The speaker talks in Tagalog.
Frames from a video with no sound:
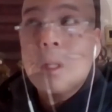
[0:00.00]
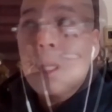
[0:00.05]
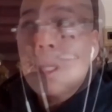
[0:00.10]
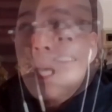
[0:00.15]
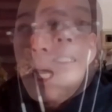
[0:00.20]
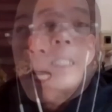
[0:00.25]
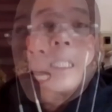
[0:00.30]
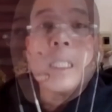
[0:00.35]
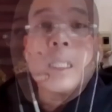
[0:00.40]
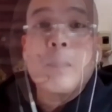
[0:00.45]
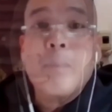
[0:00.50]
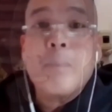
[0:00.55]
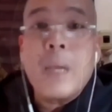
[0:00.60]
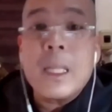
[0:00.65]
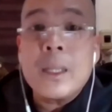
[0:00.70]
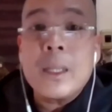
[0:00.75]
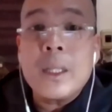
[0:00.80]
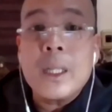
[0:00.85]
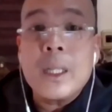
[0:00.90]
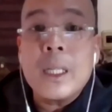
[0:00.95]
It's, it's
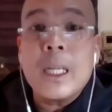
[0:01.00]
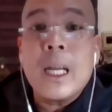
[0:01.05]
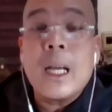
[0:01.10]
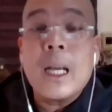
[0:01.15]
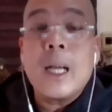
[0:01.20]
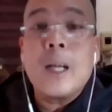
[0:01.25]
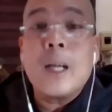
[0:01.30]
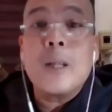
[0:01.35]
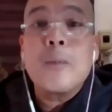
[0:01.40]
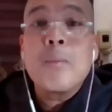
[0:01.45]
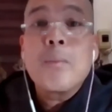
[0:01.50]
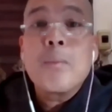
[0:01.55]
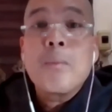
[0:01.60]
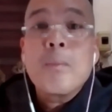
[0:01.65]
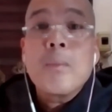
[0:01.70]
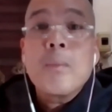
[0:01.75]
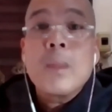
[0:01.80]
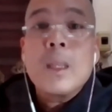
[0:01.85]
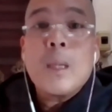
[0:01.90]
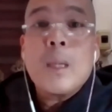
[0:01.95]
better na
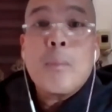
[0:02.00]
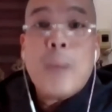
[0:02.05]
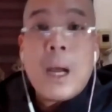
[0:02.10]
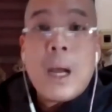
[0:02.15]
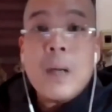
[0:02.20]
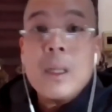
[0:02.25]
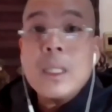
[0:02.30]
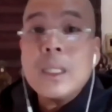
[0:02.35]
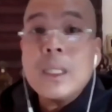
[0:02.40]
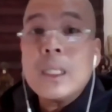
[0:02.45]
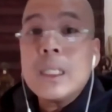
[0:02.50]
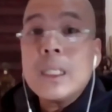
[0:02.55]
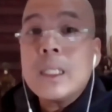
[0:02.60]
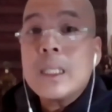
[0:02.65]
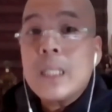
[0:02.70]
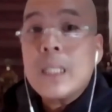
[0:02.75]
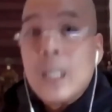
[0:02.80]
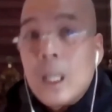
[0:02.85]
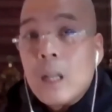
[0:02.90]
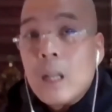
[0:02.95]
the parish
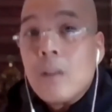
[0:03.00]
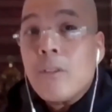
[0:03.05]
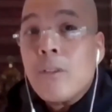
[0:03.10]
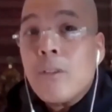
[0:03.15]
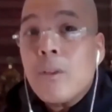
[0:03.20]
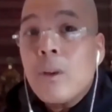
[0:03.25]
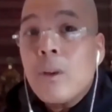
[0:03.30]
itself,